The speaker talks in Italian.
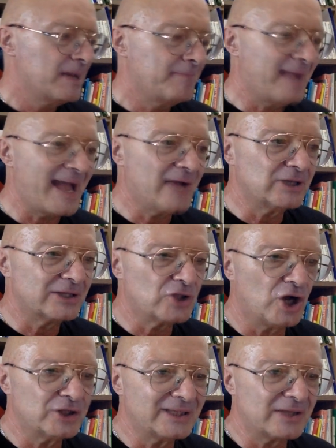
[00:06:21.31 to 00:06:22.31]
ma è una
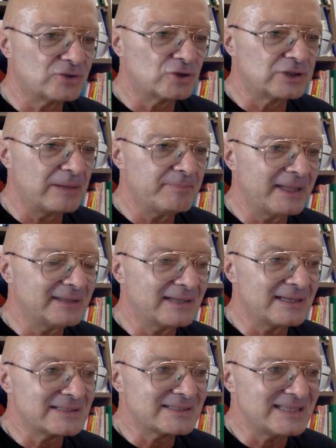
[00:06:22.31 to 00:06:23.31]
donna totalmente
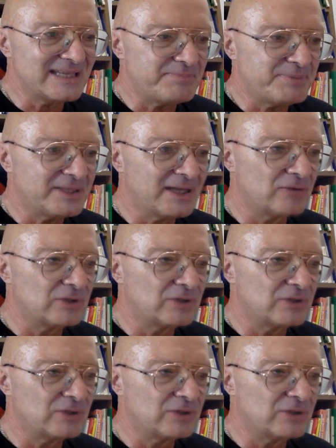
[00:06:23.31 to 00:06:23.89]
insipida,